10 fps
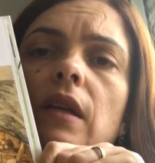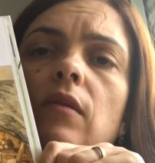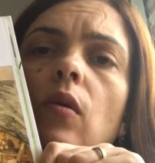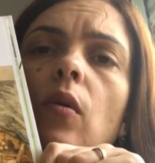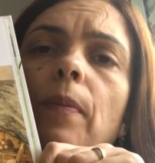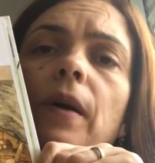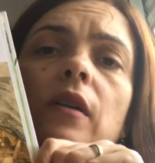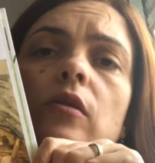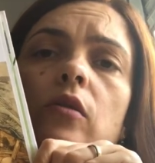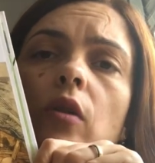
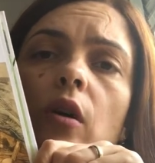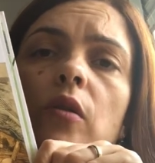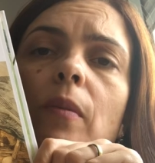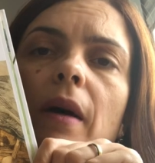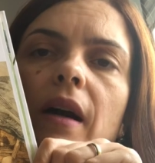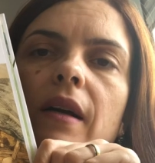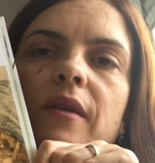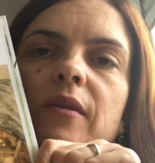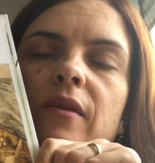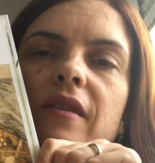ocupando todo o
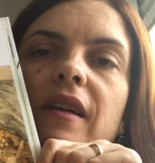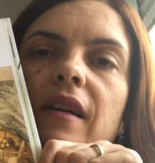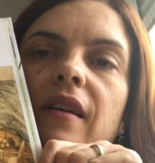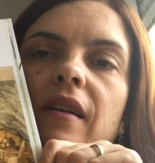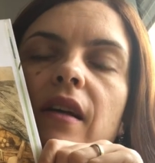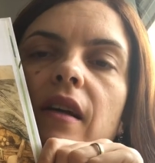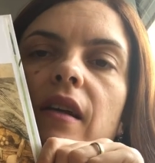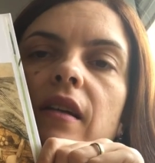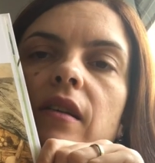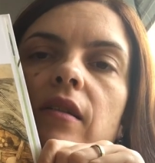barco, né?
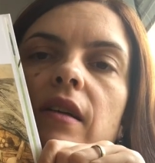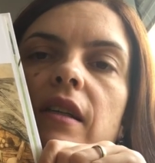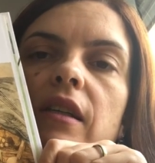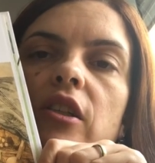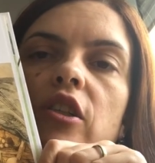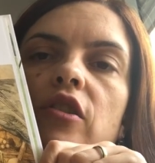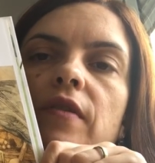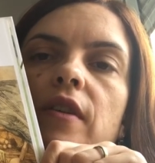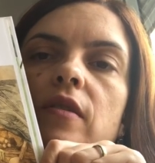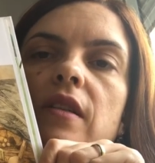Então aqui a gente
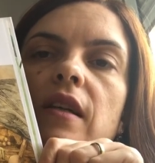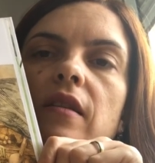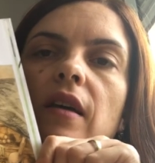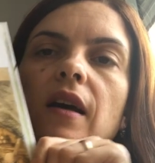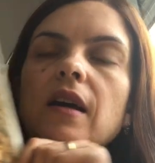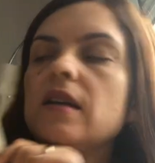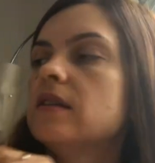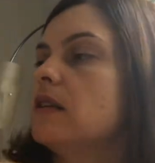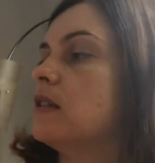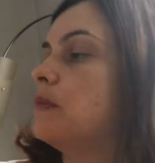vê os detalhes
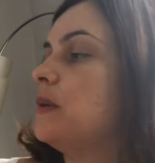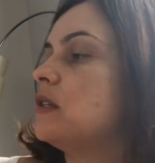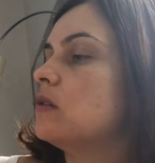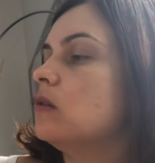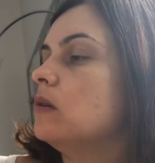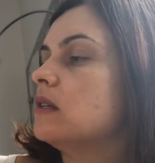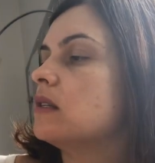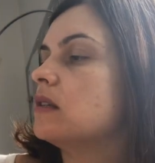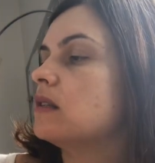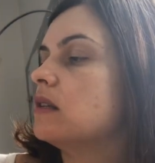das pessoas
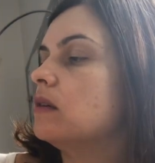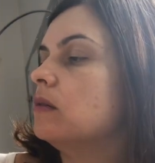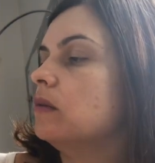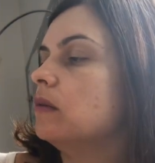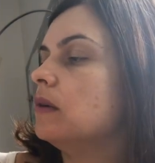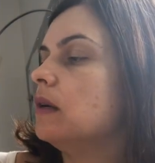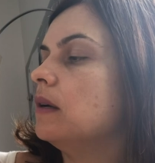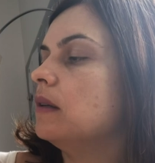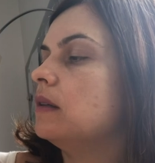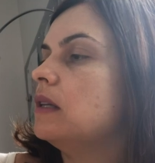que estão
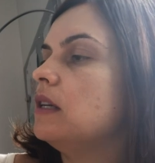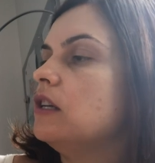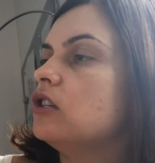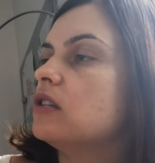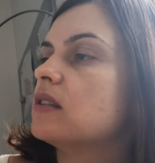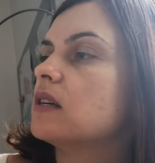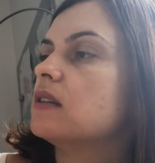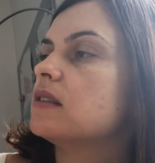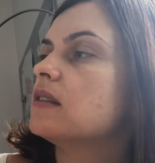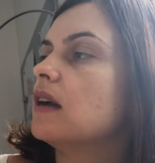é, tristes,
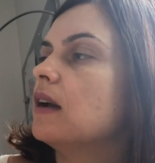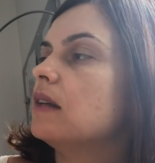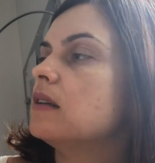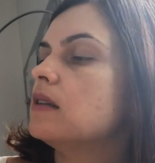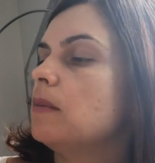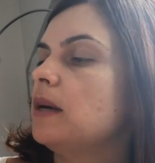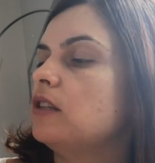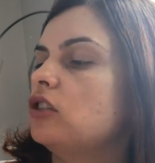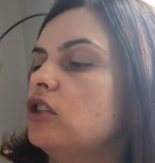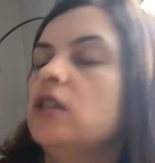cansadas,
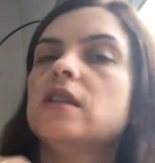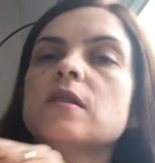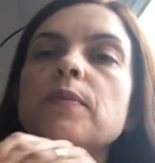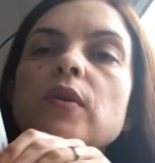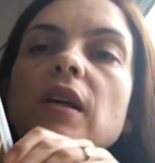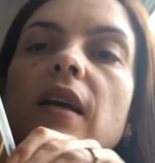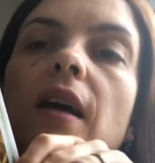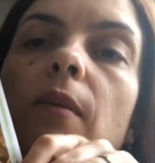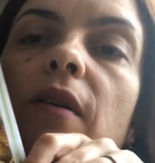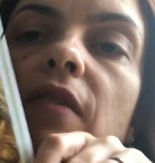abatidas, porque
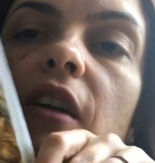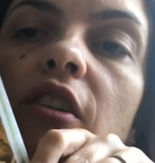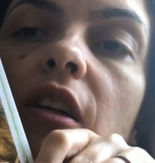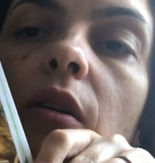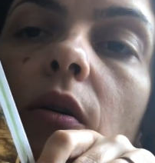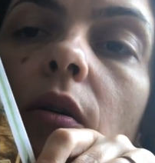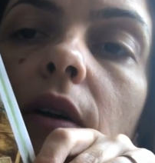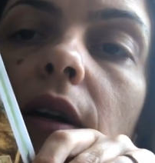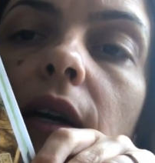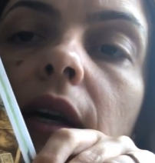é uma viagem
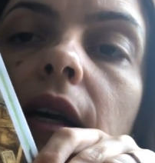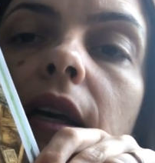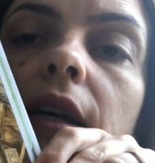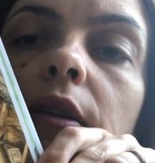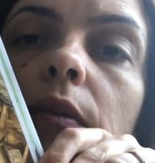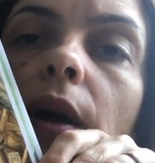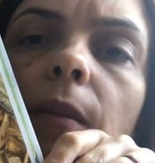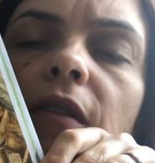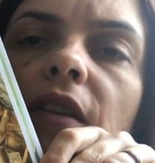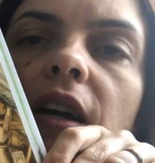longa e não é
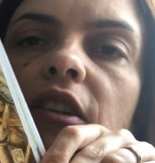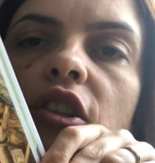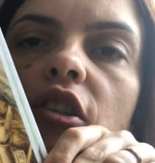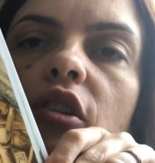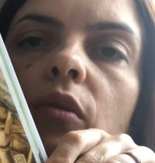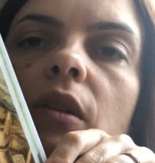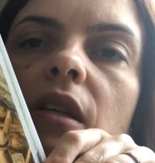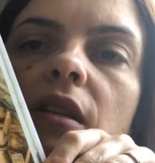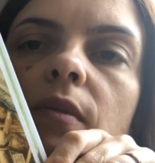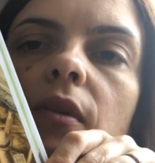uma viagem de
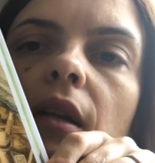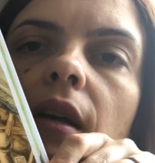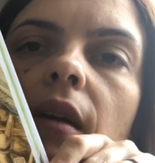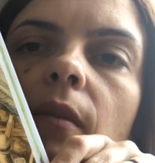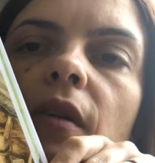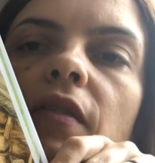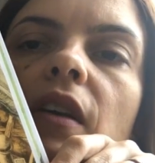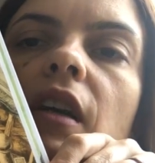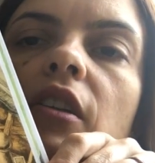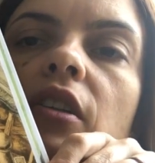turismo, né? É uma
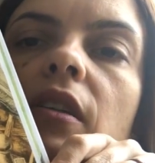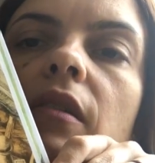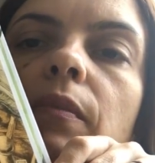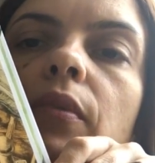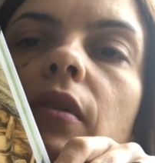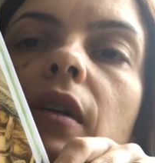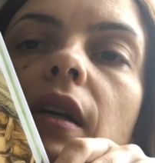viagem por,